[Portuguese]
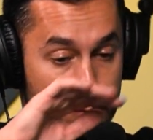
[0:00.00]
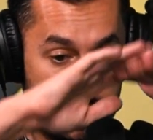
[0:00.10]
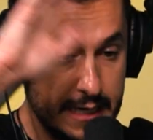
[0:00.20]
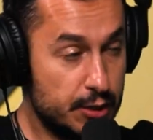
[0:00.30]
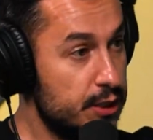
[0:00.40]

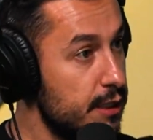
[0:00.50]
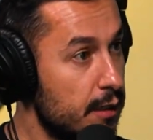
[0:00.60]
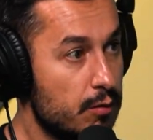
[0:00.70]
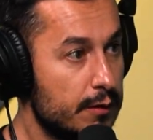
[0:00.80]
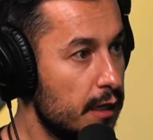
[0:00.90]
energia,
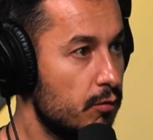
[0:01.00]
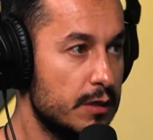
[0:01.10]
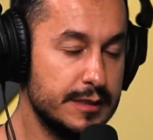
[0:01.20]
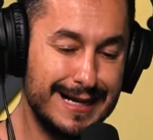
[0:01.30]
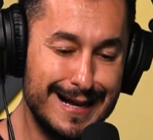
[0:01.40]
qualquer sim.
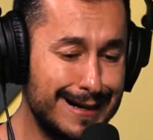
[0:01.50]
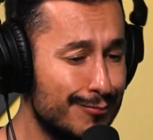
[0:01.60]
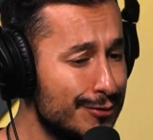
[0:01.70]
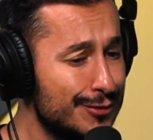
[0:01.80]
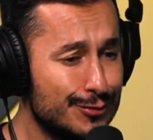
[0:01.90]
coisa,
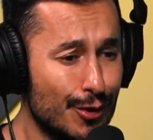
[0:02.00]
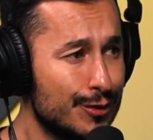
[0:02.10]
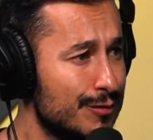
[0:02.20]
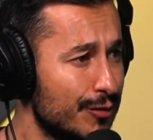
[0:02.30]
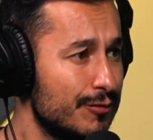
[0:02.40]
acabou de
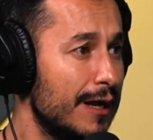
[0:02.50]
todo mundo. E lá.